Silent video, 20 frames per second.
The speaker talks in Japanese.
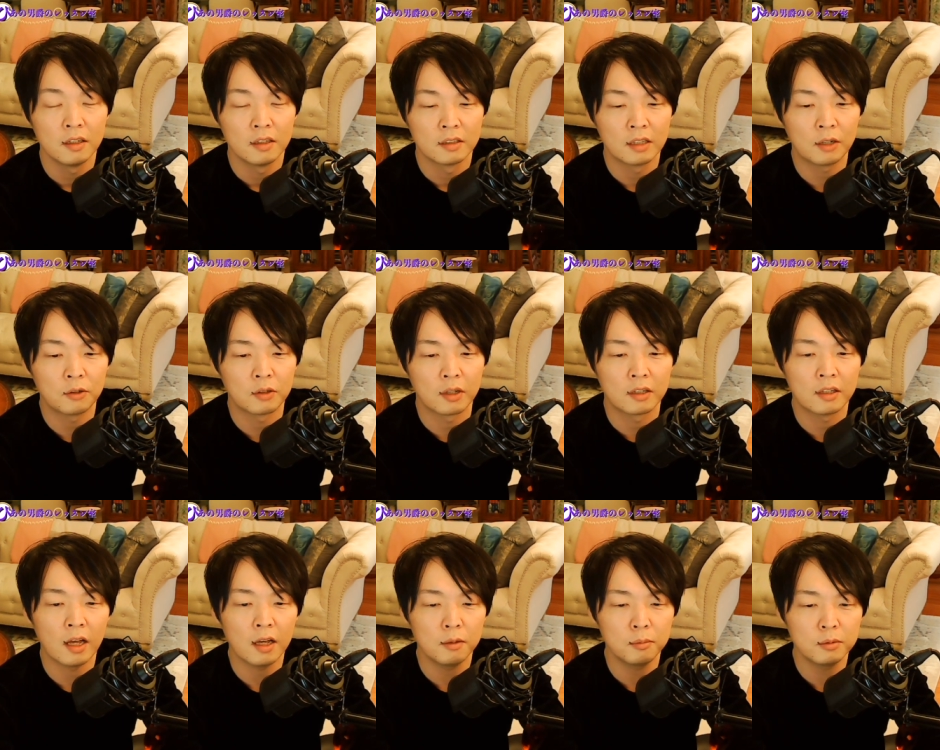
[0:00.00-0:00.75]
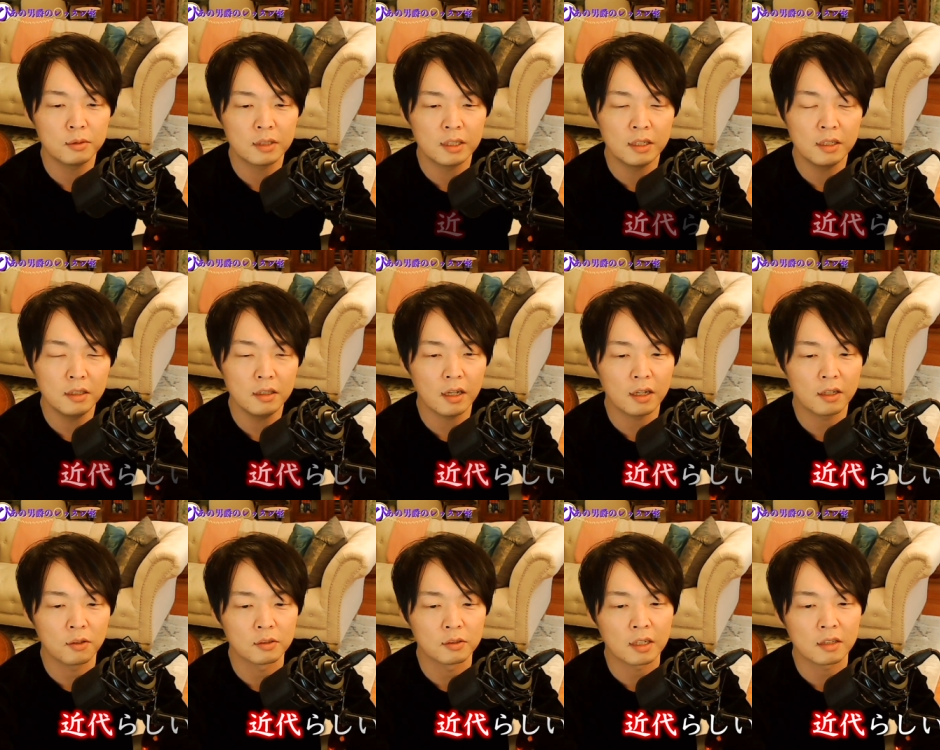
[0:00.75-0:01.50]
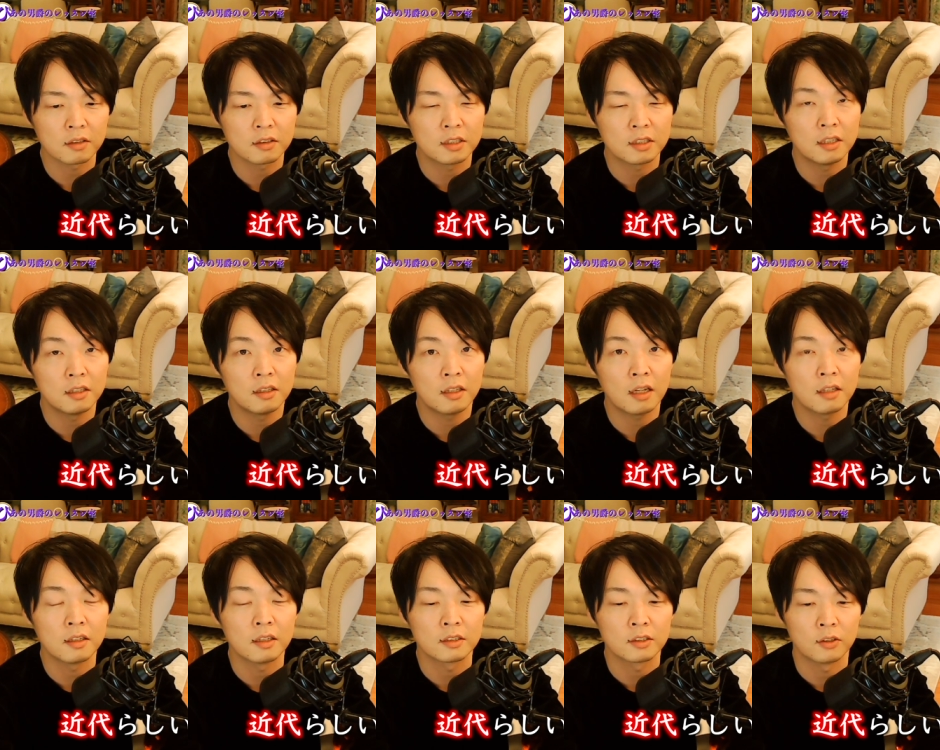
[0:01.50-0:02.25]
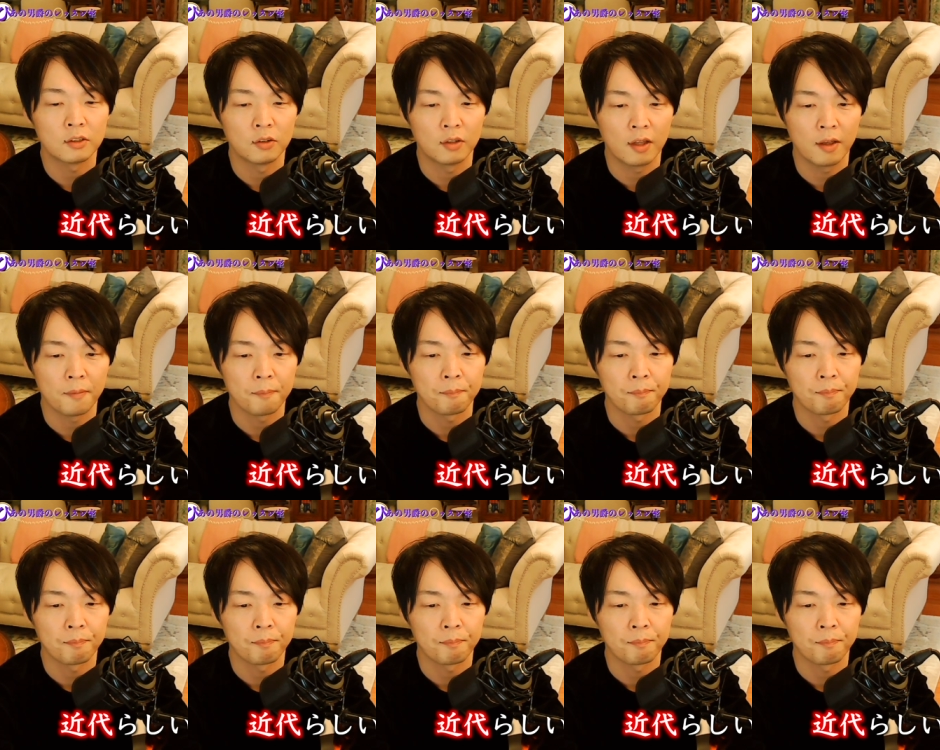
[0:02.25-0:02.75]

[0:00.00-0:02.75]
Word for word: なのでだいぶ近代の作品なんですよね。